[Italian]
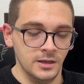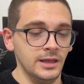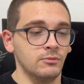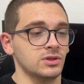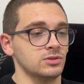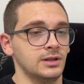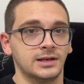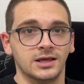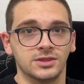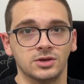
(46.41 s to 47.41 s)
e questo è il
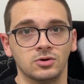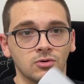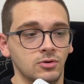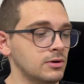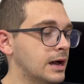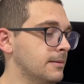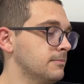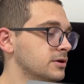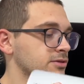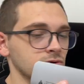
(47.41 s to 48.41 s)
classico
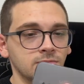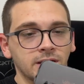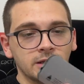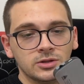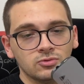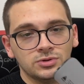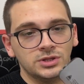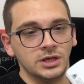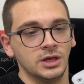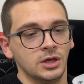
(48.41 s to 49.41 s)
hub, insomma, che
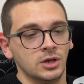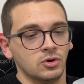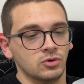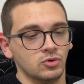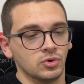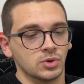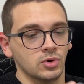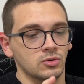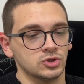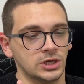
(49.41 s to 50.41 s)
tutti
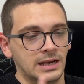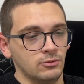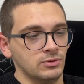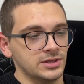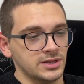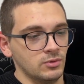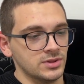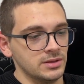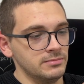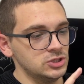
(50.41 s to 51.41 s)
conoscono, c'è un'altra
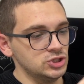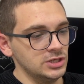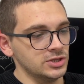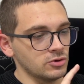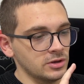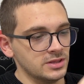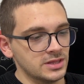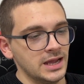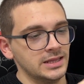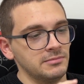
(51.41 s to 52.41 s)
USB-C, lettore di
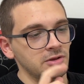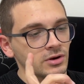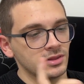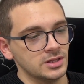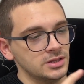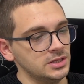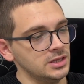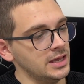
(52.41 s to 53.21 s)
schede, micro SD,